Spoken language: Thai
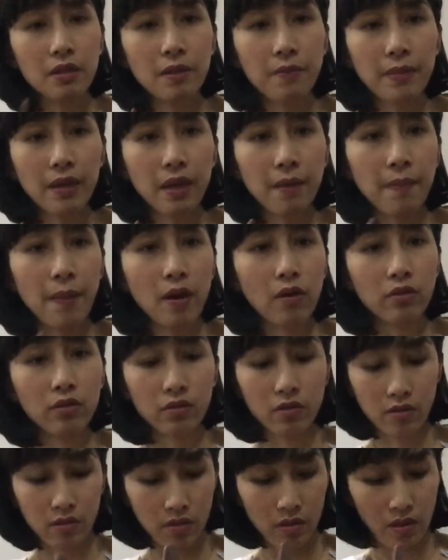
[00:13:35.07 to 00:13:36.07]
ยังมีกระเป๋า
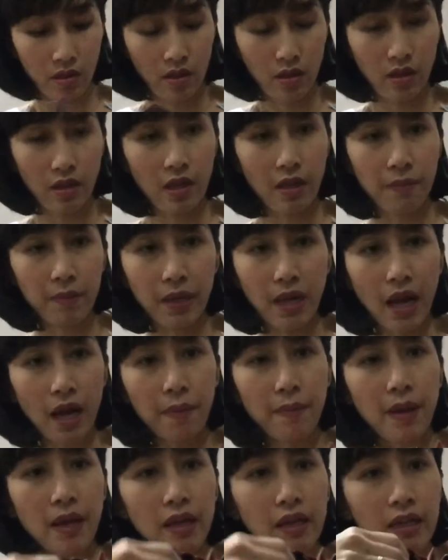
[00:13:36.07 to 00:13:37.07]
เนมการ์
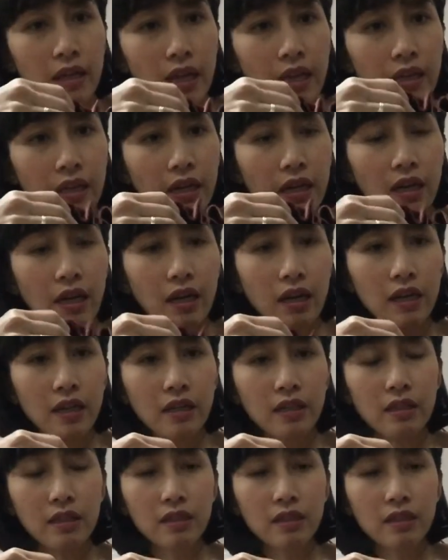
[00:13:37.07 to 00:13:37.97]
ดใบเล็กๆนะคะ